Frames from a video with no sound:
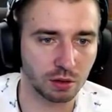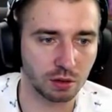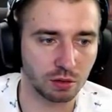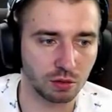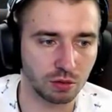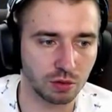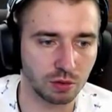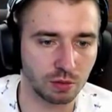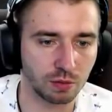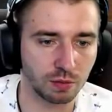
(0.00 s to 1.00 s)
Но
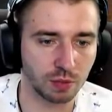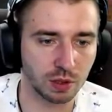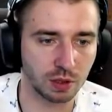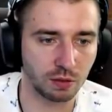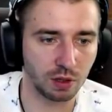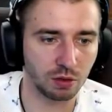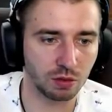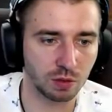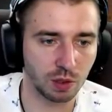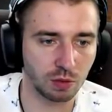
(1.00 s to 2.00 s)
по сравнению
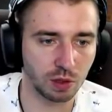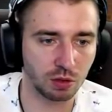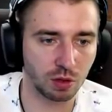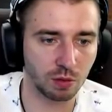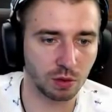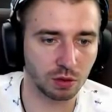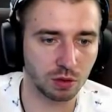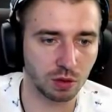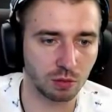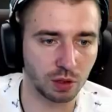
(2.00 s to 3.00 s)
с моими героями он
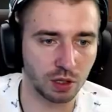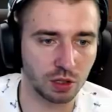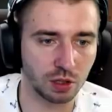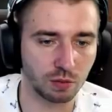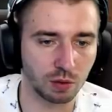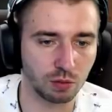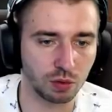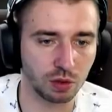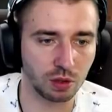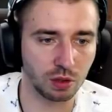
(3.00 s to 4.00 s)
особо тащером не
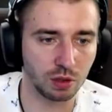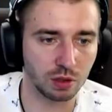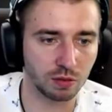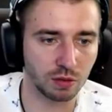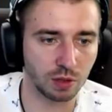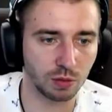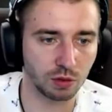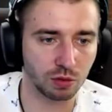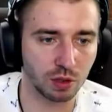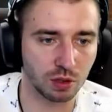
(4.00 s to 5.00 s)
будет. Единственное, мне он
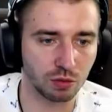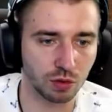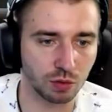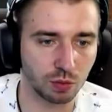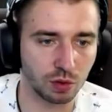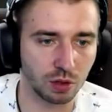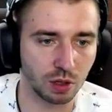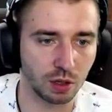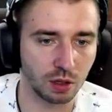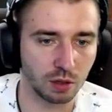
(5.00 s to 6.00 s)
даже нужен будет
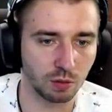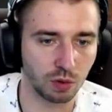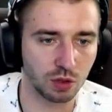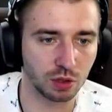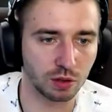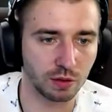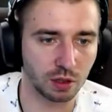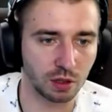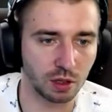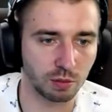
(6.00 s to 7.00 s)
больше, наверное,
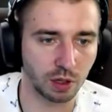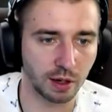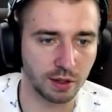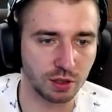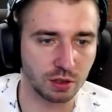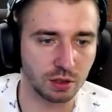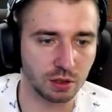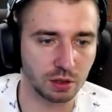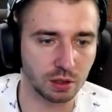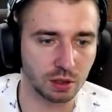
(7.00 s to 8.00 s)
для прокачки
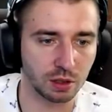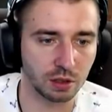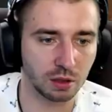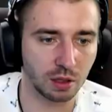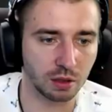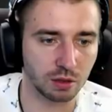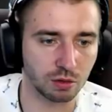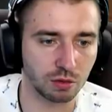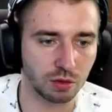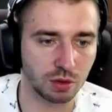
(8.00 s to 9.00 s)
силы. Так,
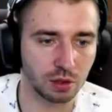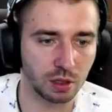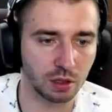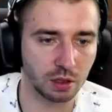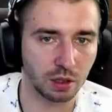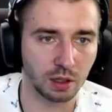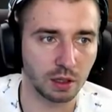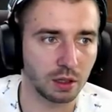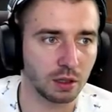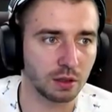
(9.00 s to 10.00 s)
снова Зила.
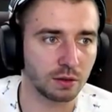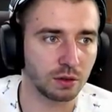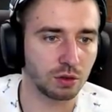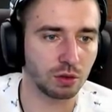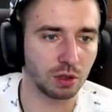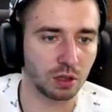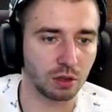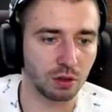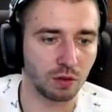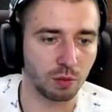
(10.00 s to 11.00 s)
Что-то
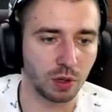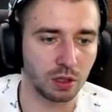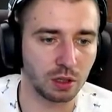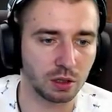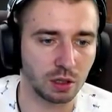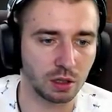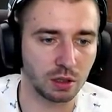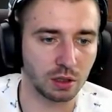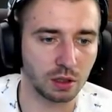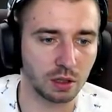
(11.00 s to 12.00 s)
хреново падает, какие
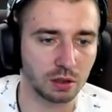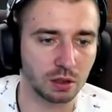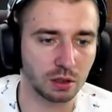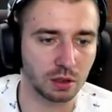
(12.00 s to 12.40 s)
таланты.